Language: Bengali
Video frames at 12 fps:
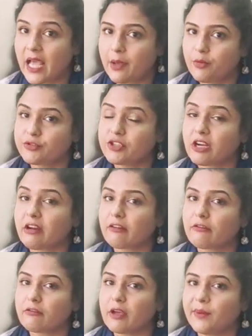এবং যারা
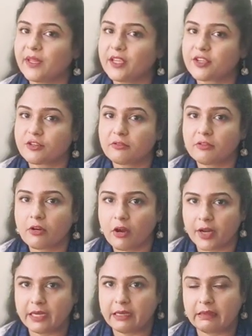এখনো অ্যাপ্লিকেশন
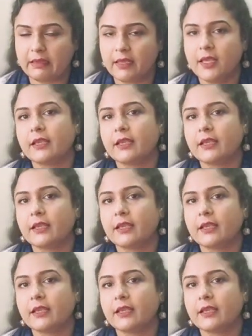করেননি